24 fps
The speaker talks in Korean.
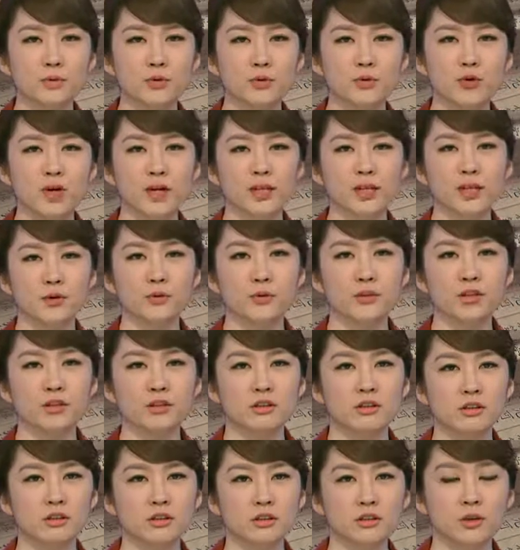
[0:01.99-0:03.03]
보관하고
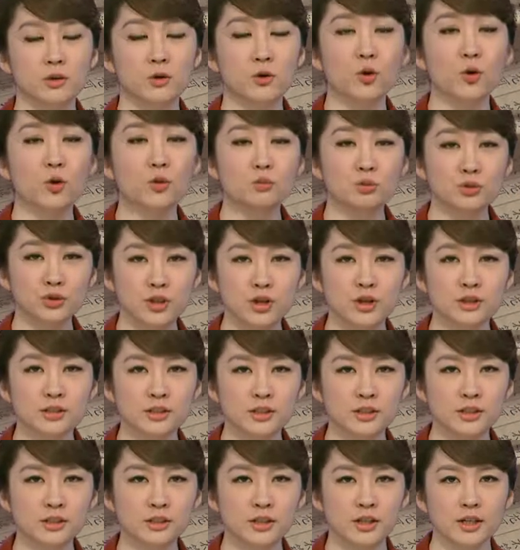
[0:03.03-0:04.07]
있던
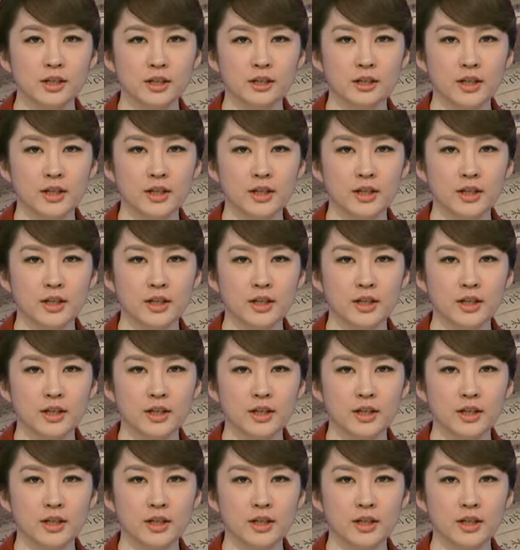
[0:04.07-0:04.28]
고문헌을